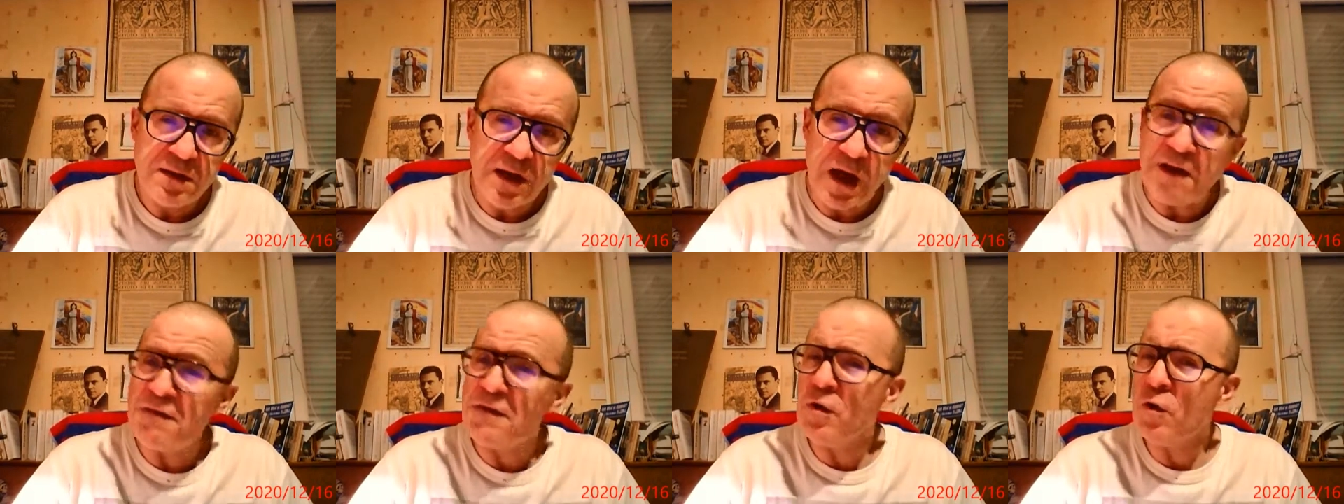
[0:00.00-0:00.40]

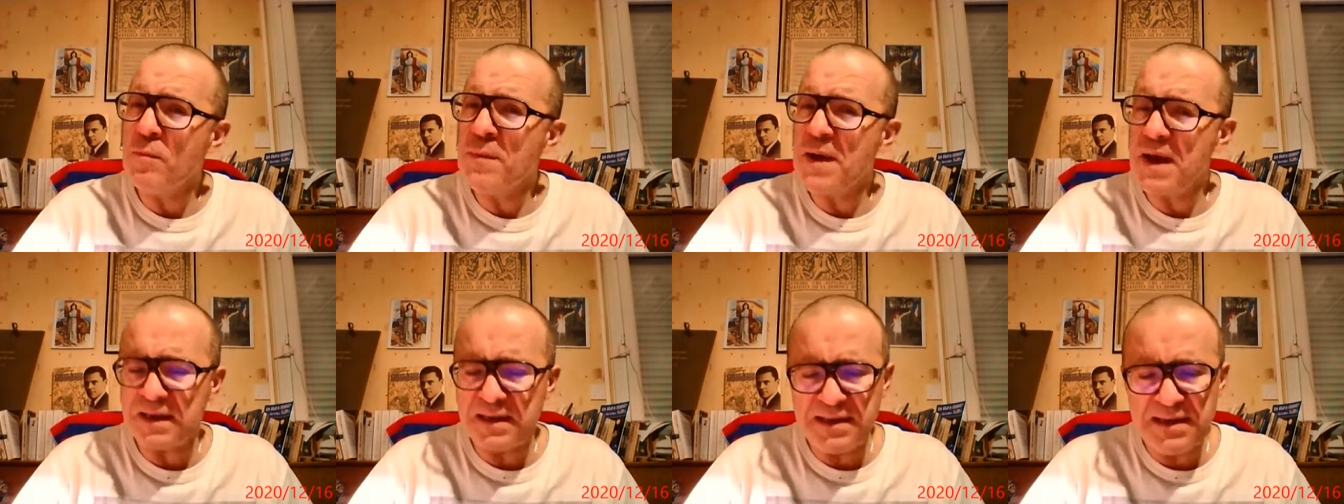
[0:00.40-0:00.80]
avait
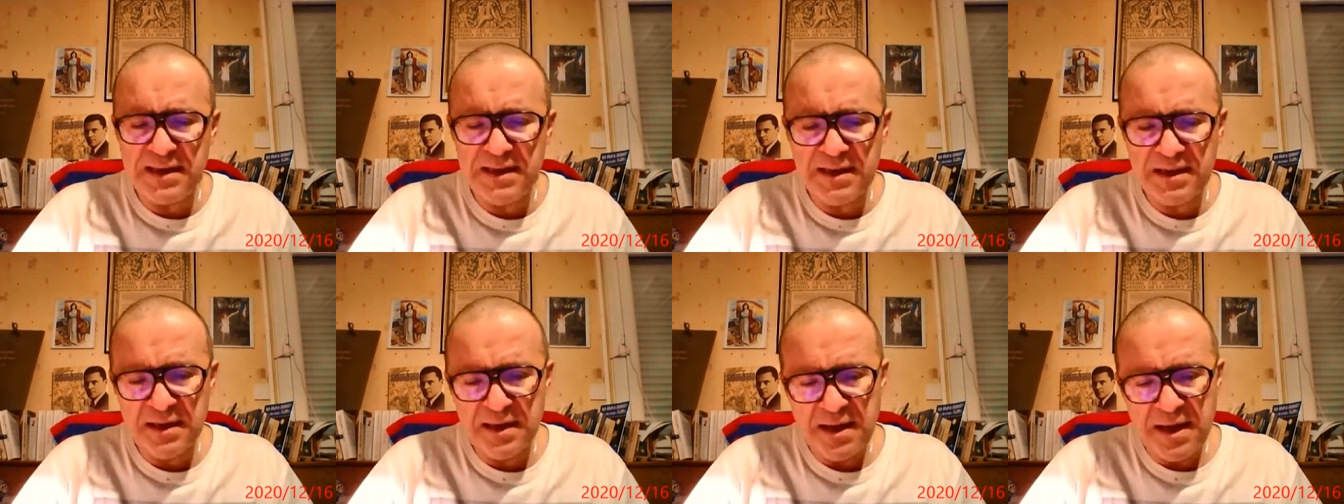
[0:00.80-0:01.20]

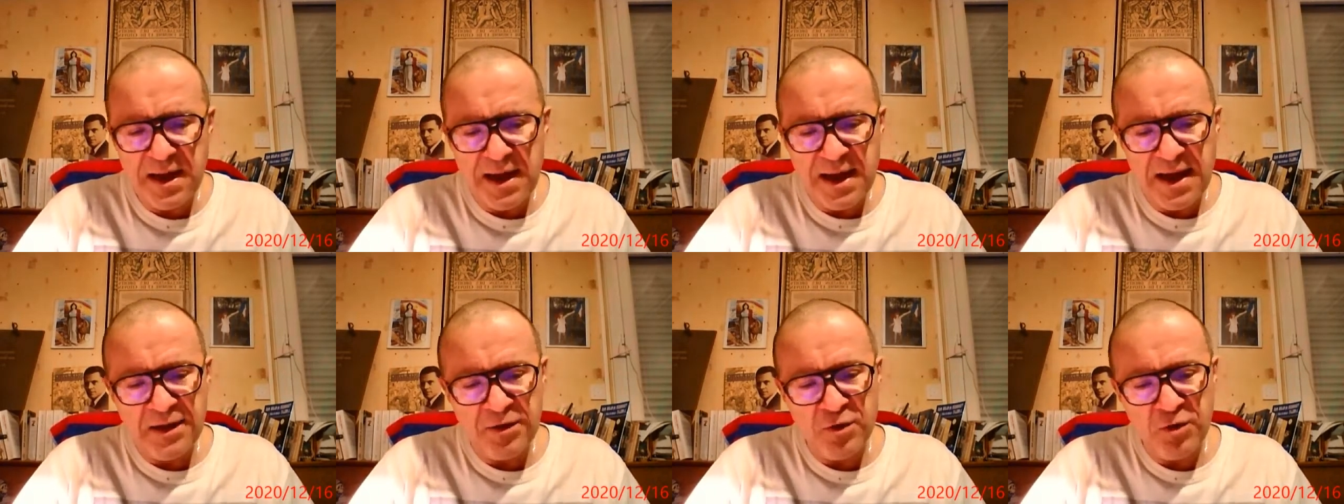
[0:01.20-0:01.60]
remarqué
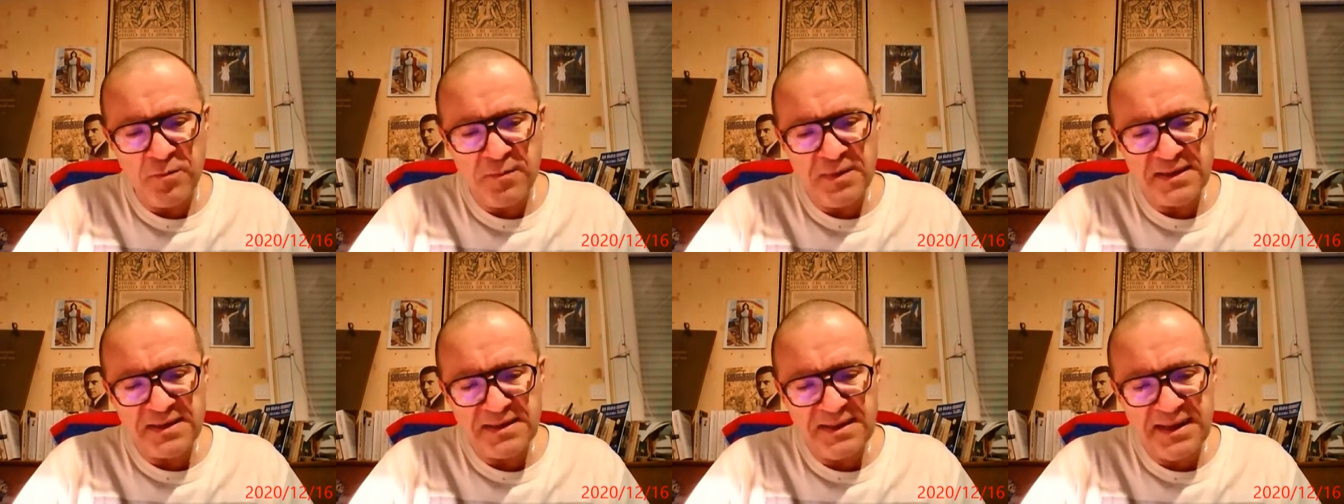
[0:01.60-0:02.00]
un homme
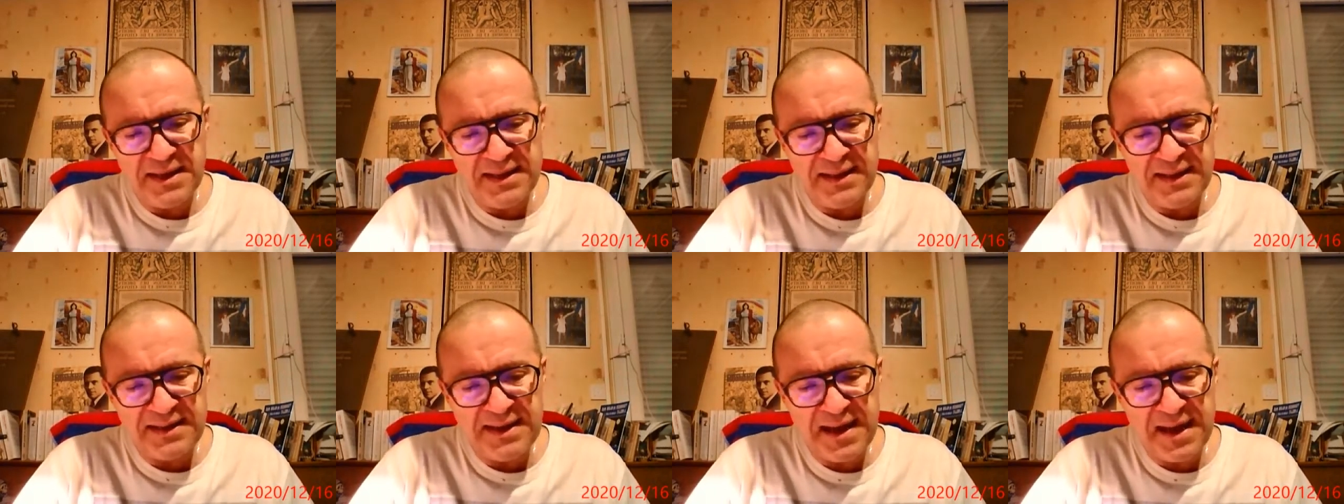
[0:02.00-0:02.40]
assis à
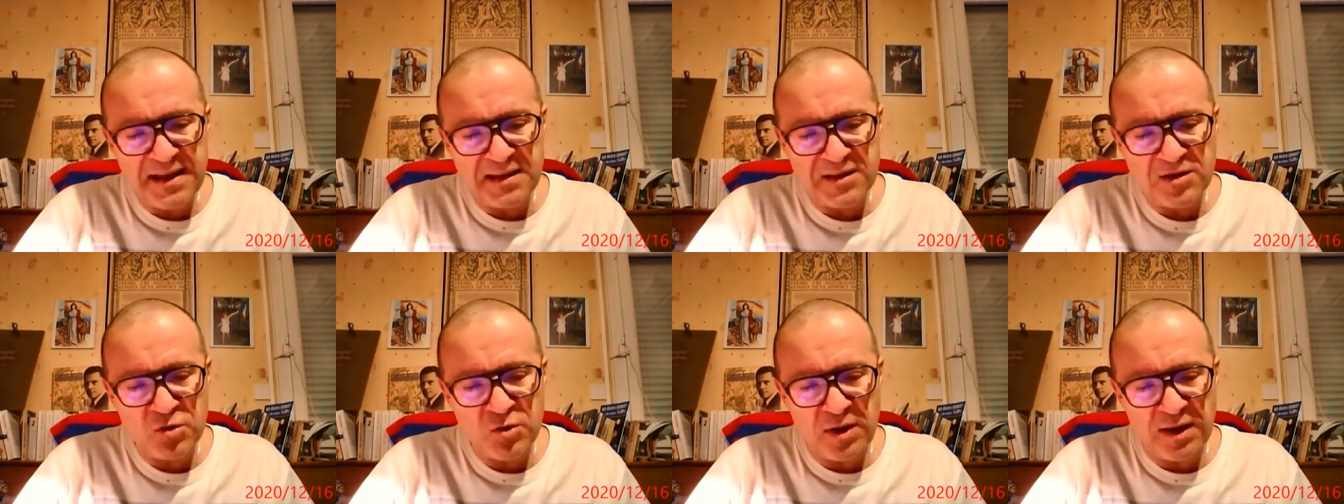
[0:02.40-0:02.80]

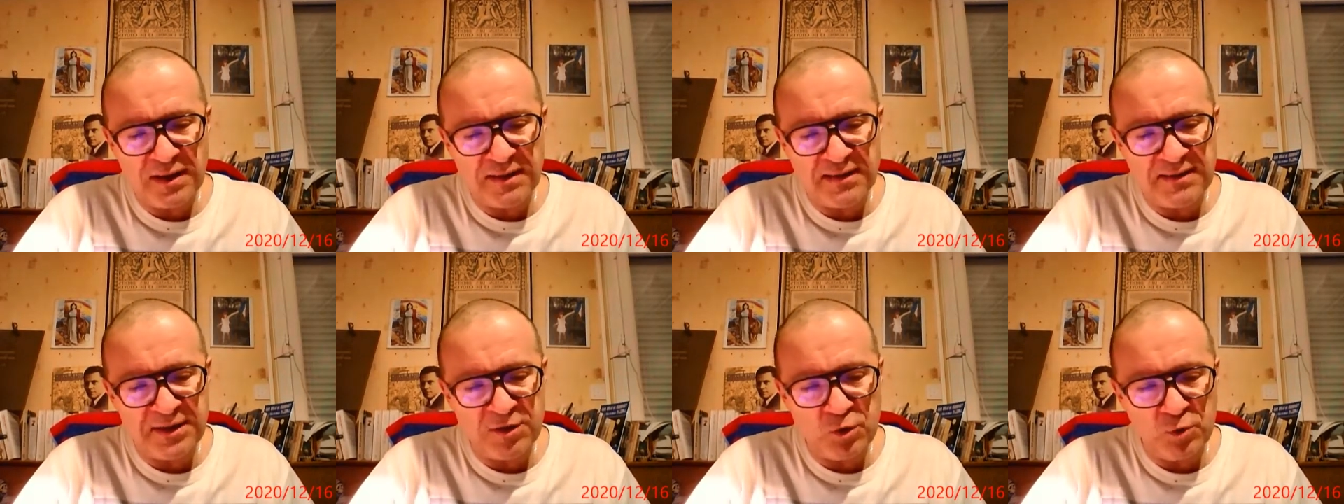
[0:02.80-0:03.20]
l'écart sur un
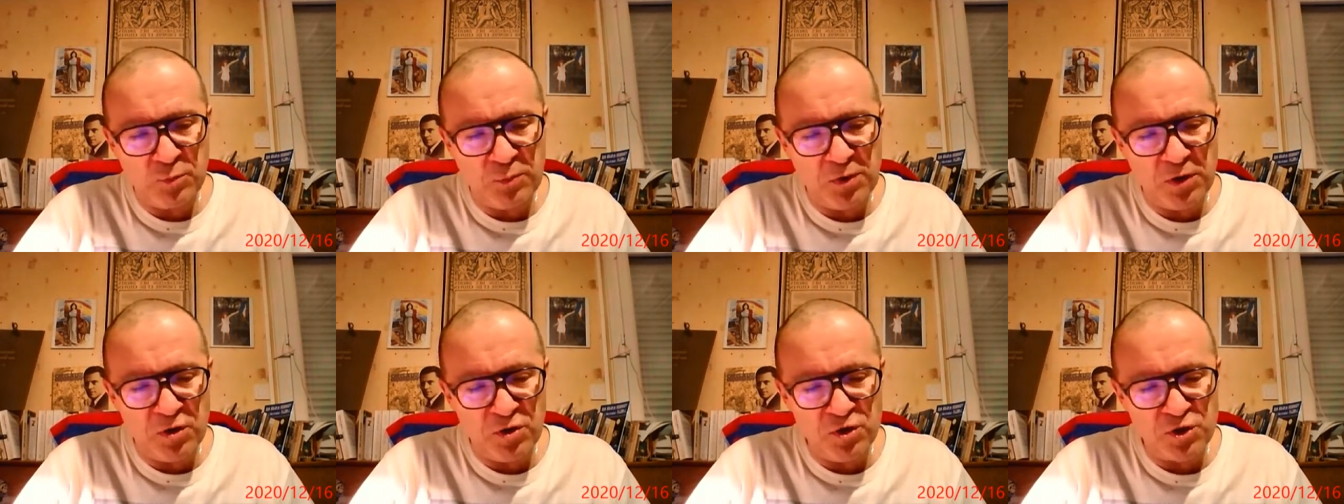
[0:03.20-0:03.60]
tas de
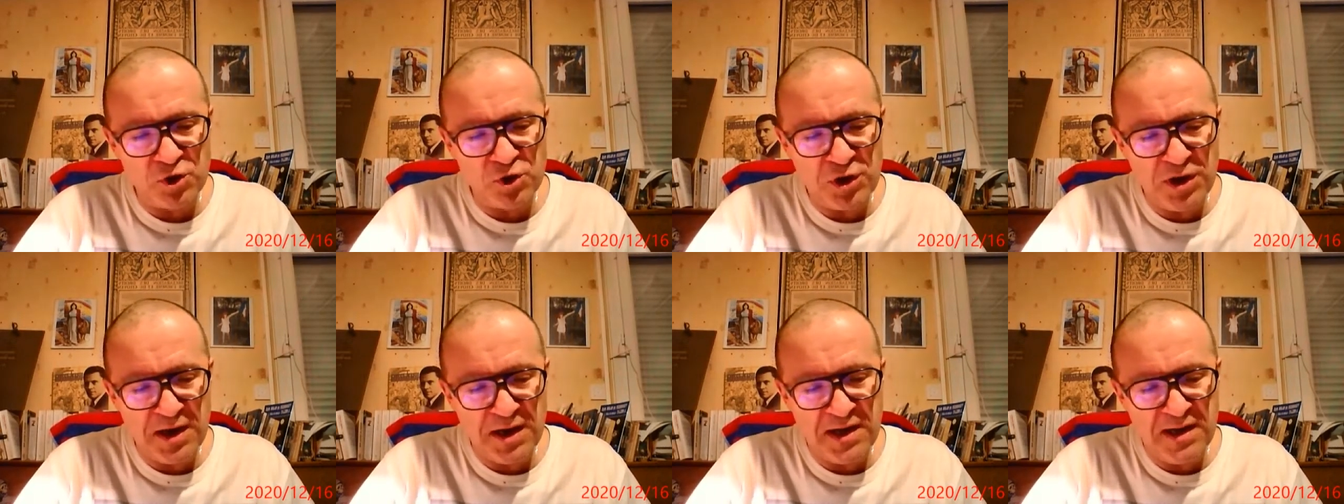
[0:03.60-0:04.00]

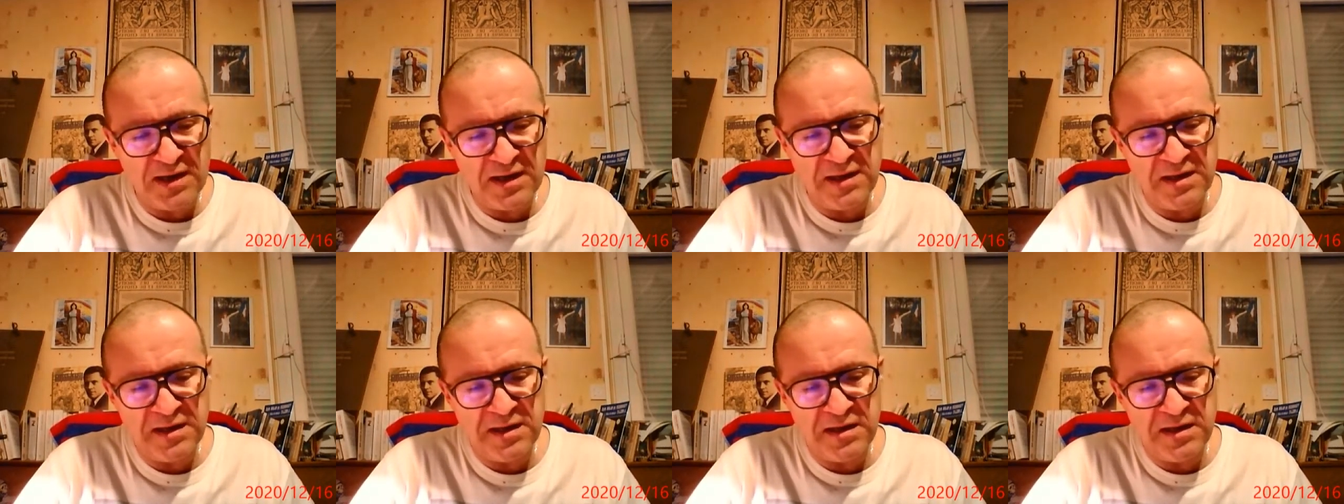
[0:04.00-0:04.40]
planches et
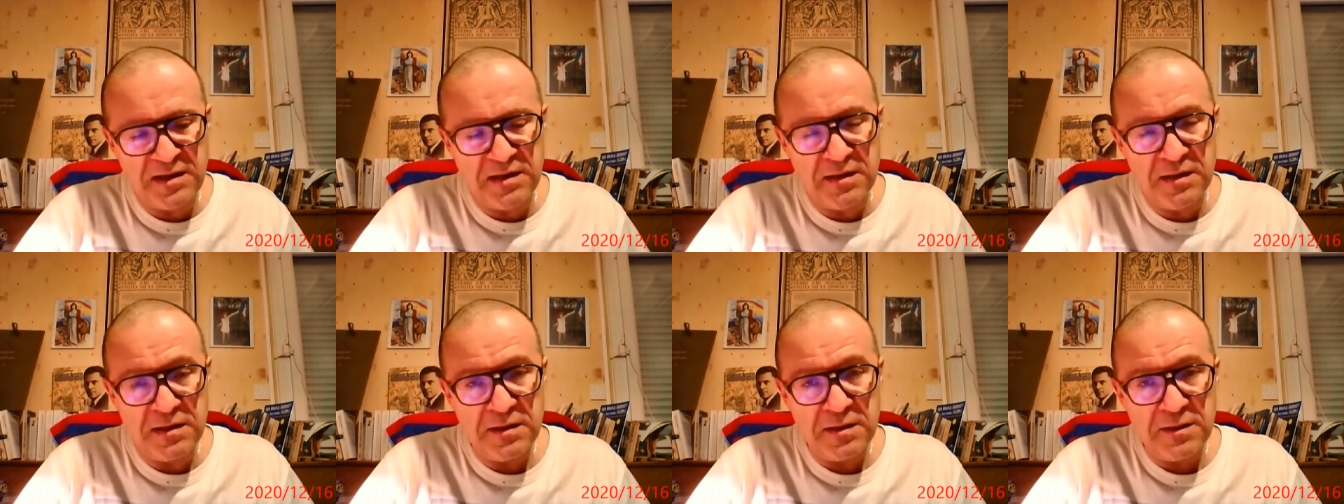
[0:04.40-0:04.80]

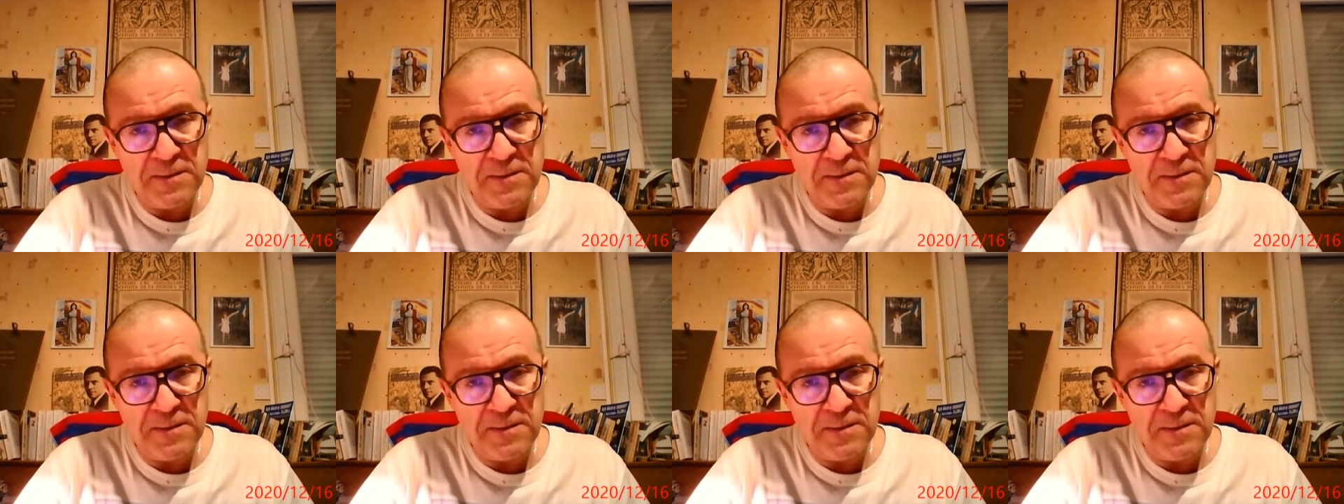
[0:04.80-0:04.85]
qui,